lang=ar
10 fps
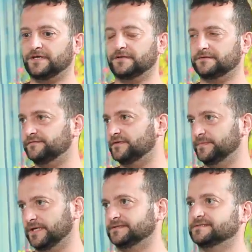انا طفل
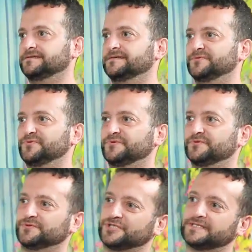بعدني صغير
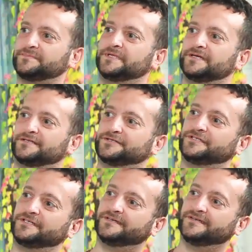وجذبني هذا
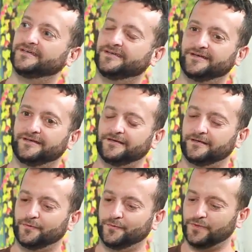الشيء
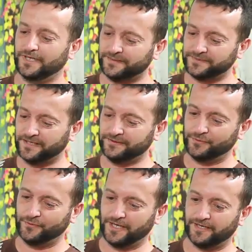وقربت
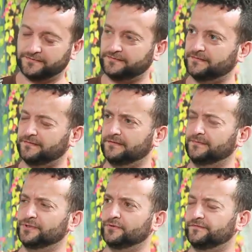لعنده اخذت
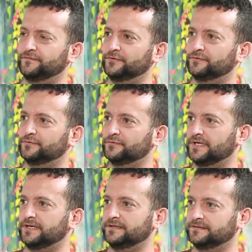منه الفلوت
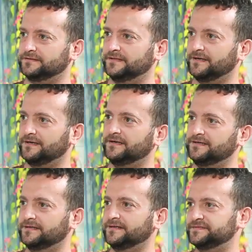ودقيت الدقه
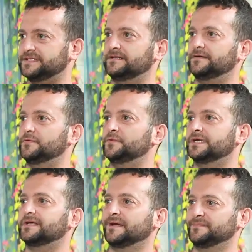هي نفسها اللي هو
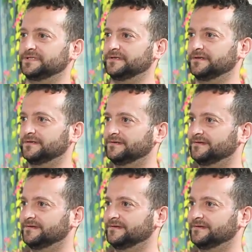كان عم بدقها